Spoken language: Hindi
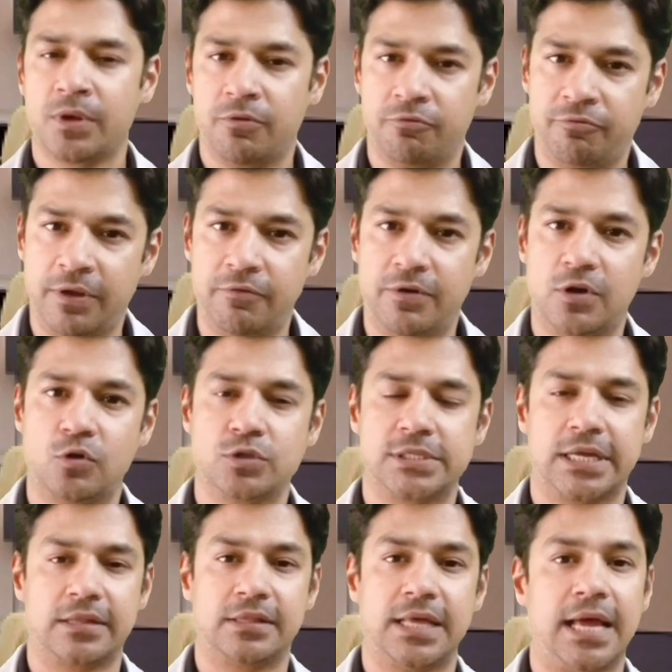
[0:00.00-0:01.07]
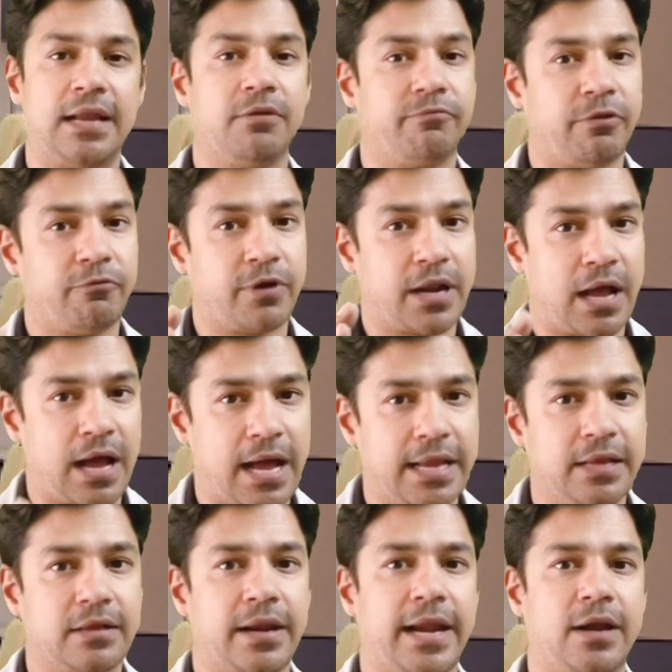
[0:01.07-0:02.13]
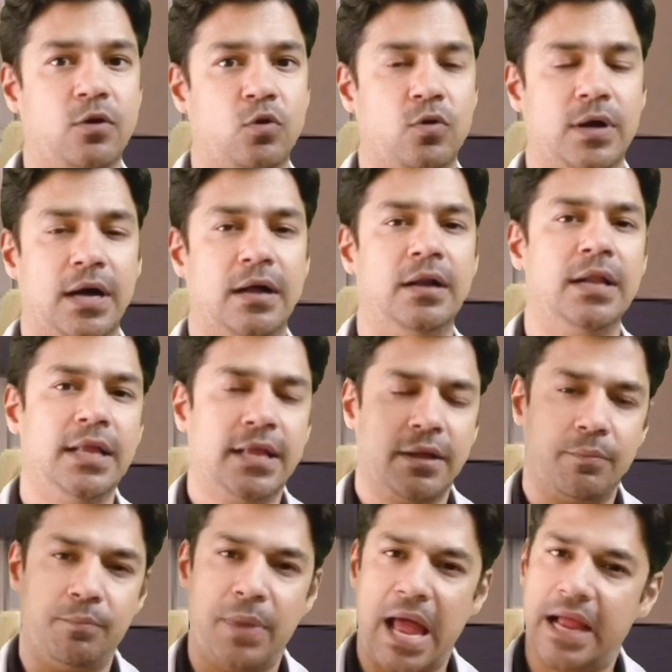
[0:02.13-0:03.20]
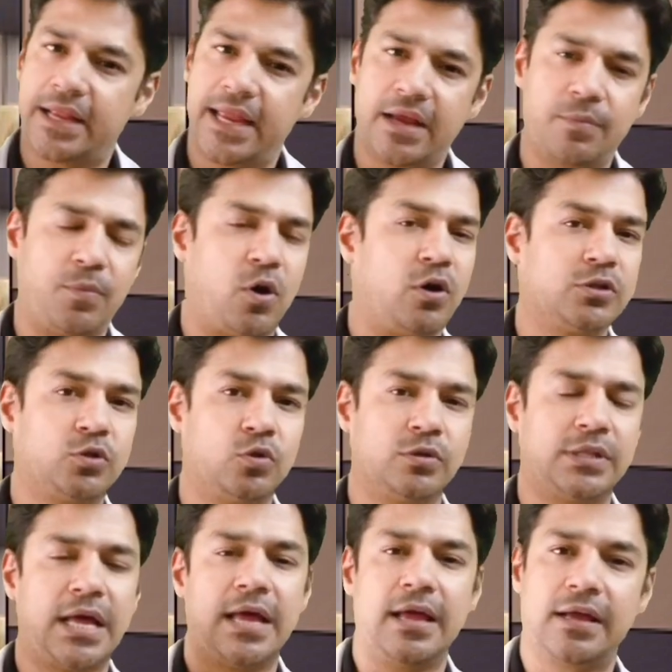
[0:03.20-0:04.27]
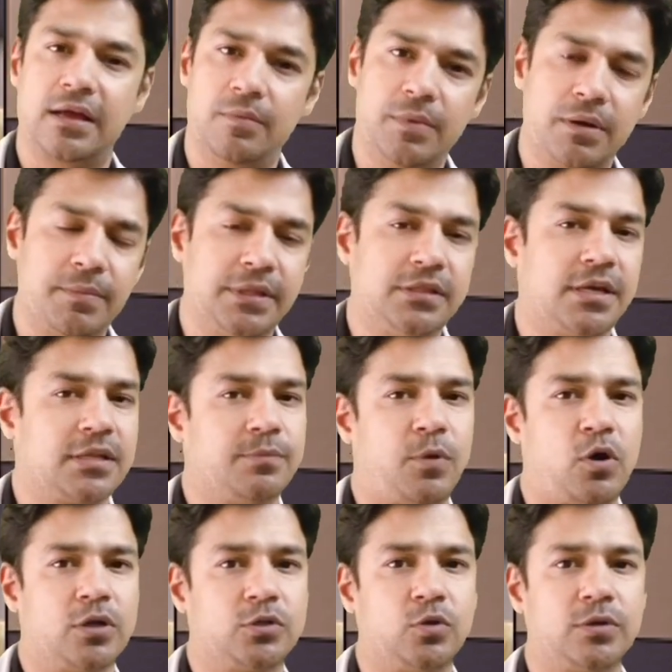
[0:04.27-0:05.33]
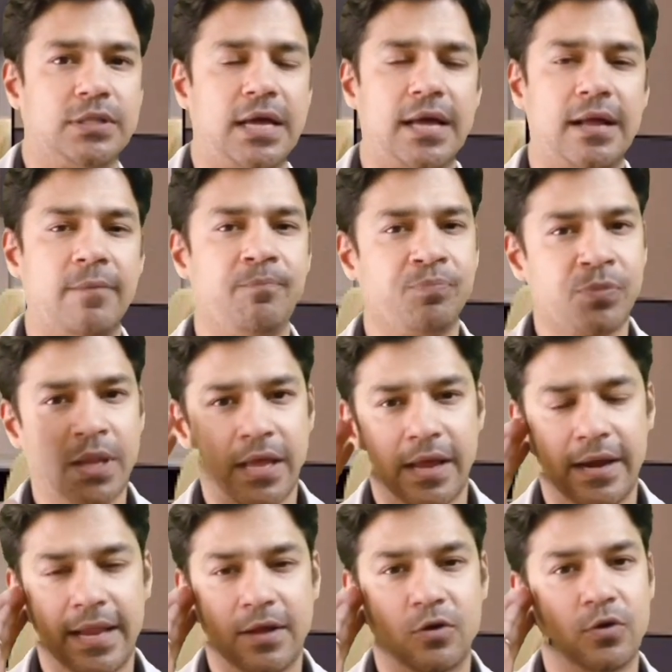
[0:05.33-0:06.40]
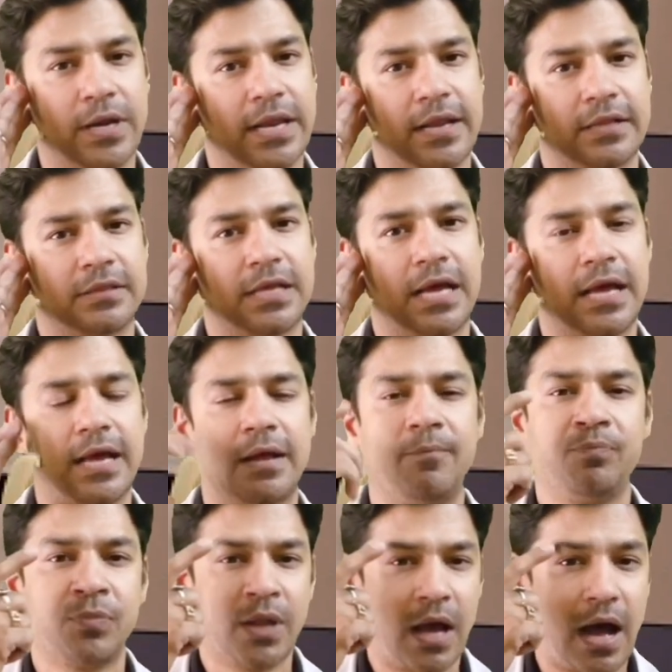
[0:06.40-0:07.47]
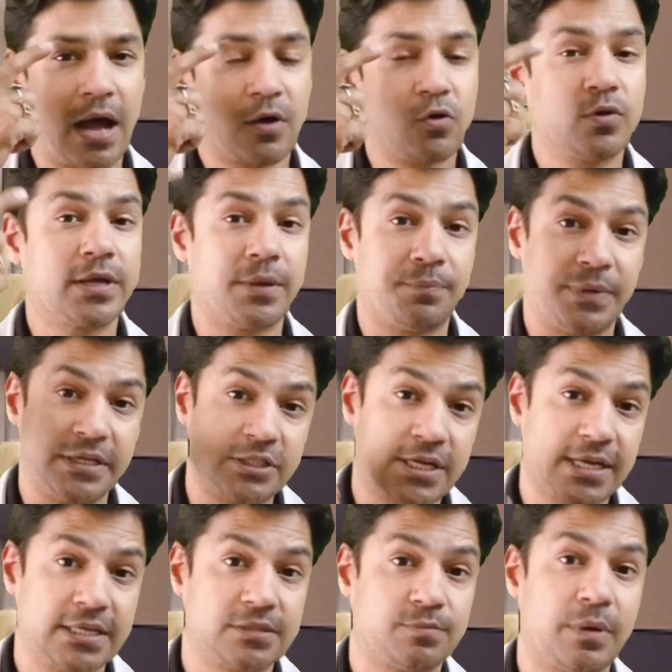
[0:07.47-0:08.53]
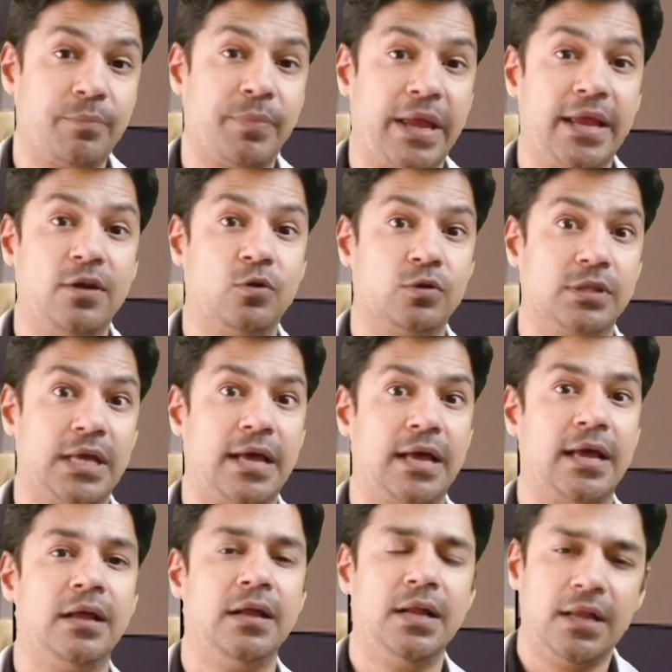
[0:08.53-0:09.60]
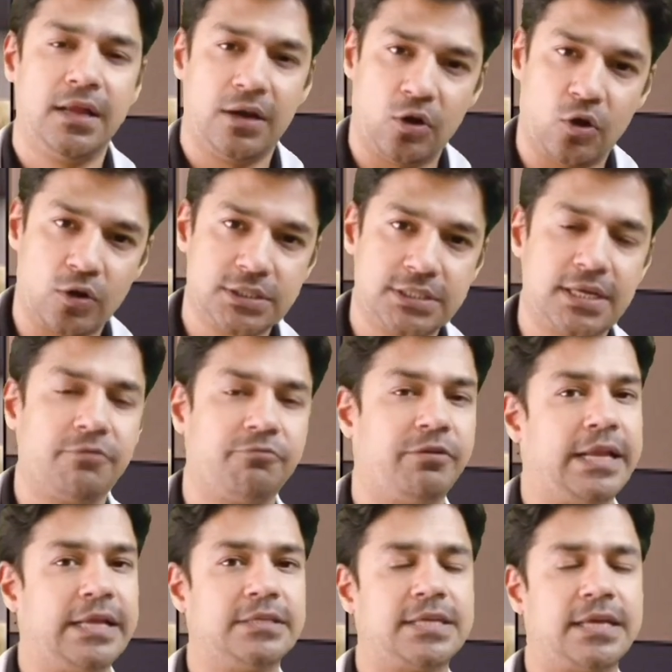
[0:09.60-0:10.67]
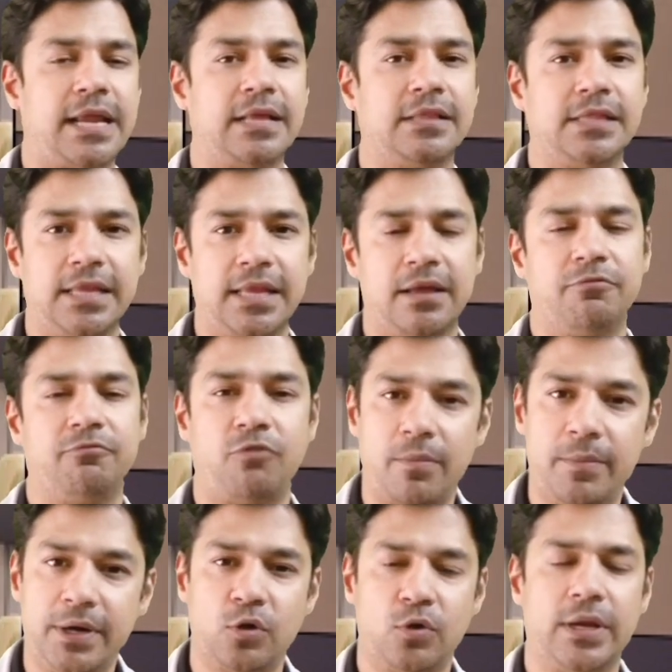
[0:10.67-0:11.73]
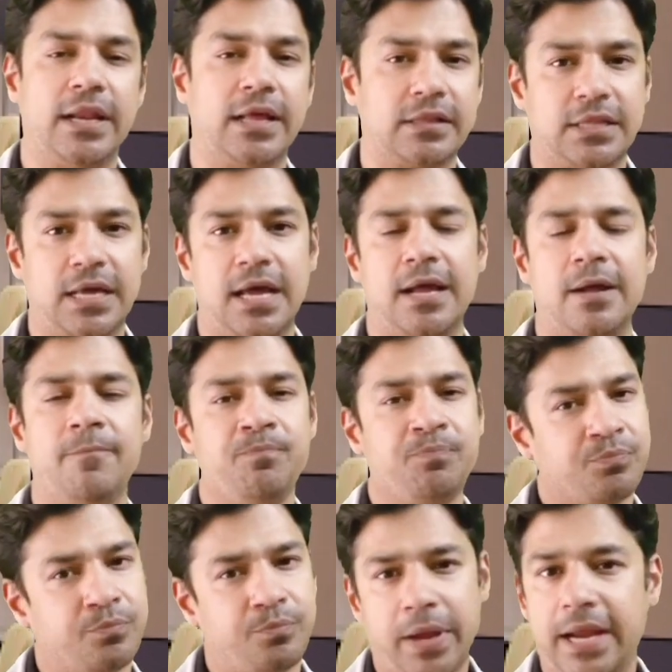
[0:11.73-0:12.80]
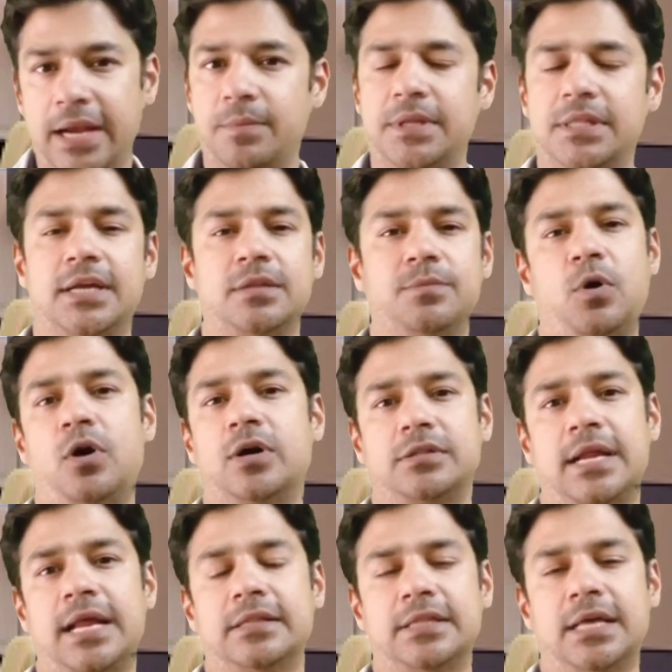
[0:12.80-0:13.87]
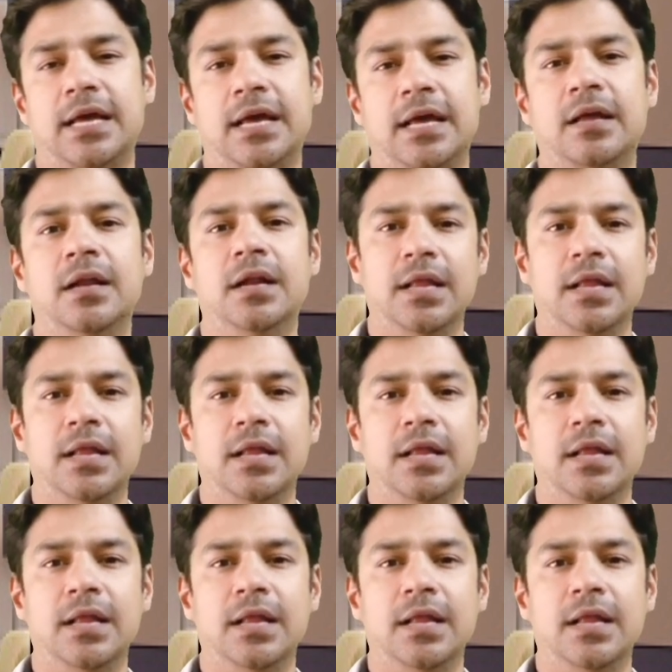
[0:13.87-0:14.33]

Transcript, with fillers: फीवर हो सकता है एंड फीवर हाई ग्रेड होगा बैक एक बहुत होता है कमर में दर्द बहुत होता है हेडेक होने लगता है आँखों के पीछे इसमें पेन होता है नोजिया फीलिंग से रहती है वॉमिट होने लगता है पेट में दर्द बहुत रहता है